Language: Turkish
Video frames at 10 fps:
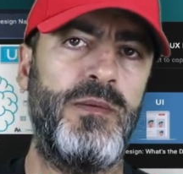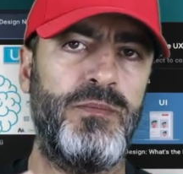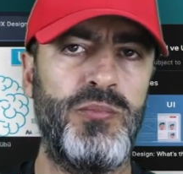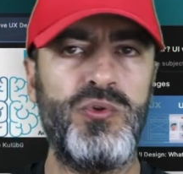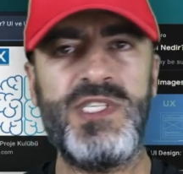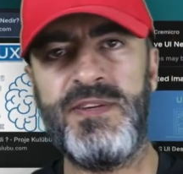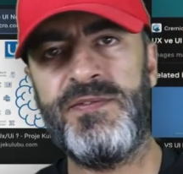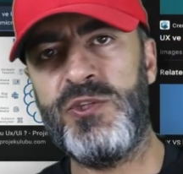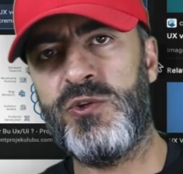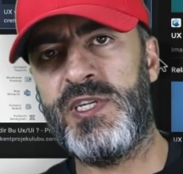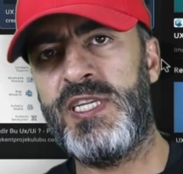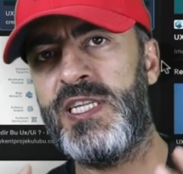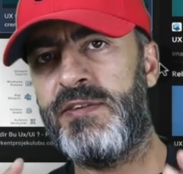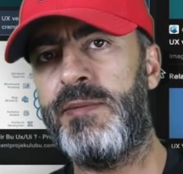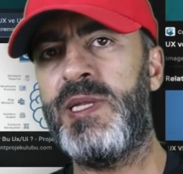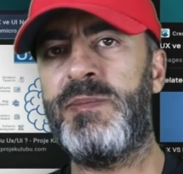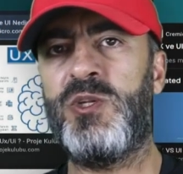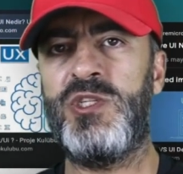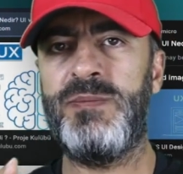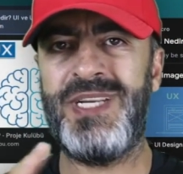Bootstrap videolarına devam etmeden
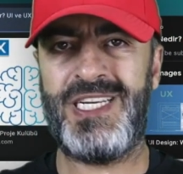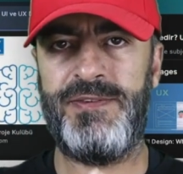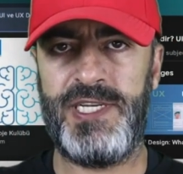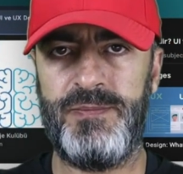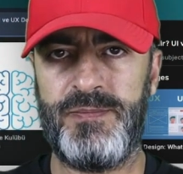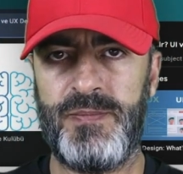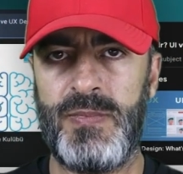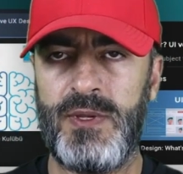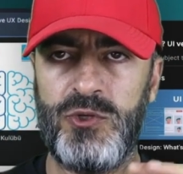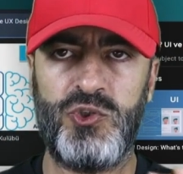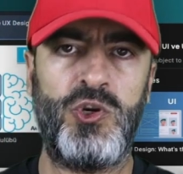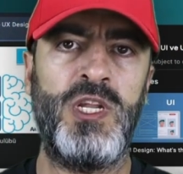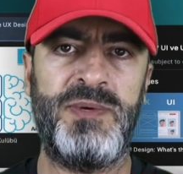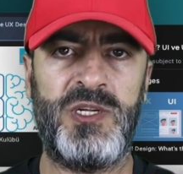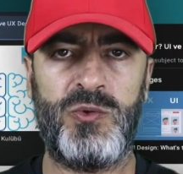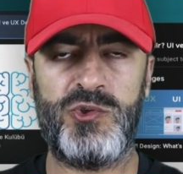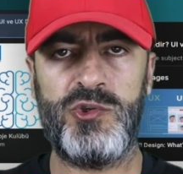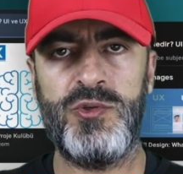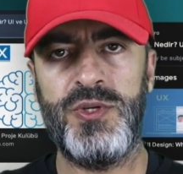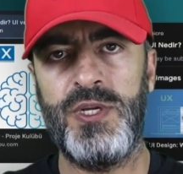önce bir ara verin. Şöyle bir ara
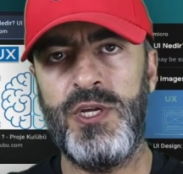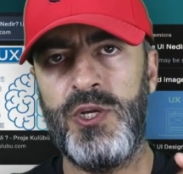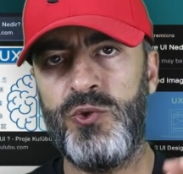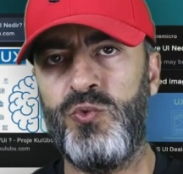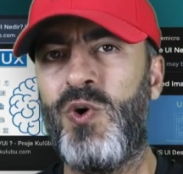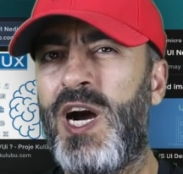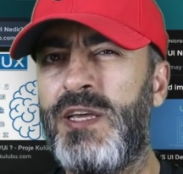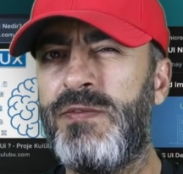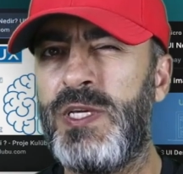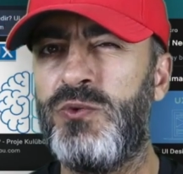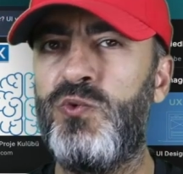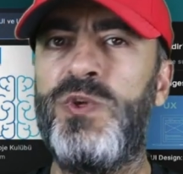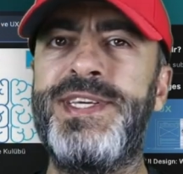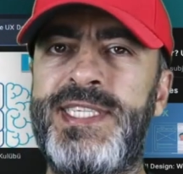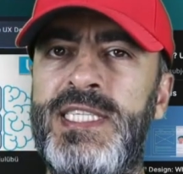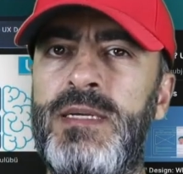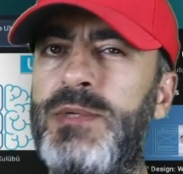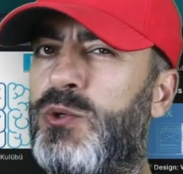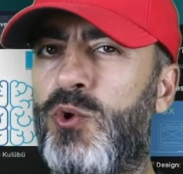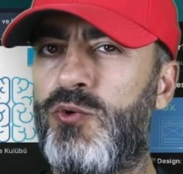olsun. UI ve UX diye bir
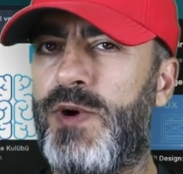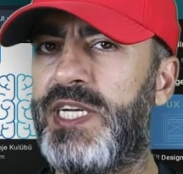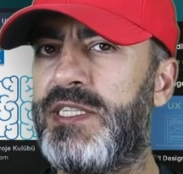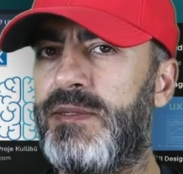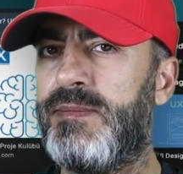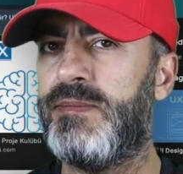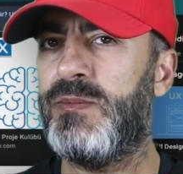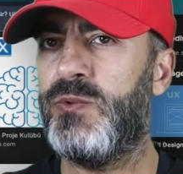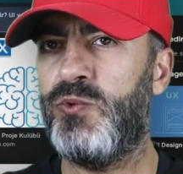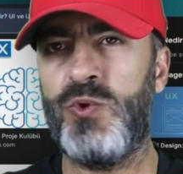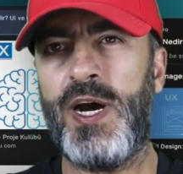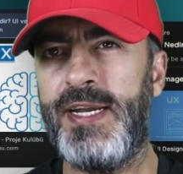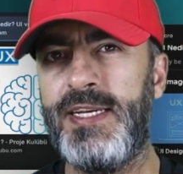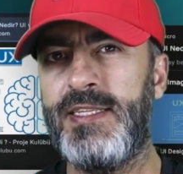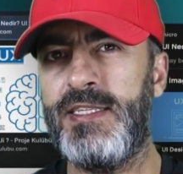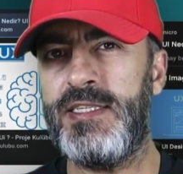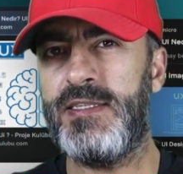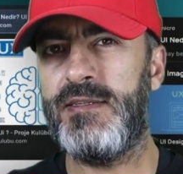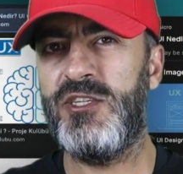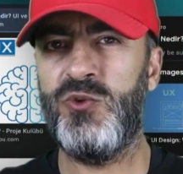konu var. UI
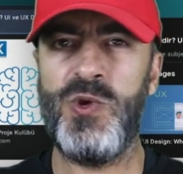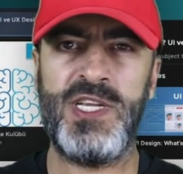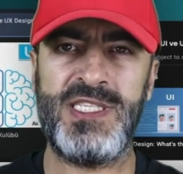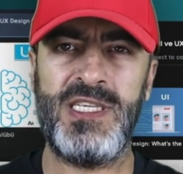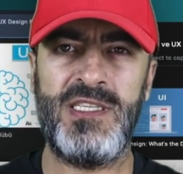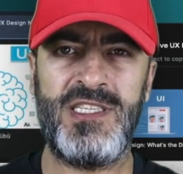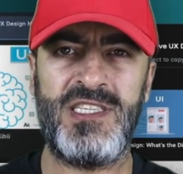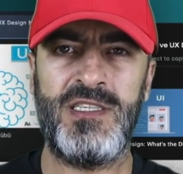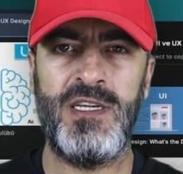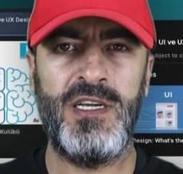nedir? UX nedir?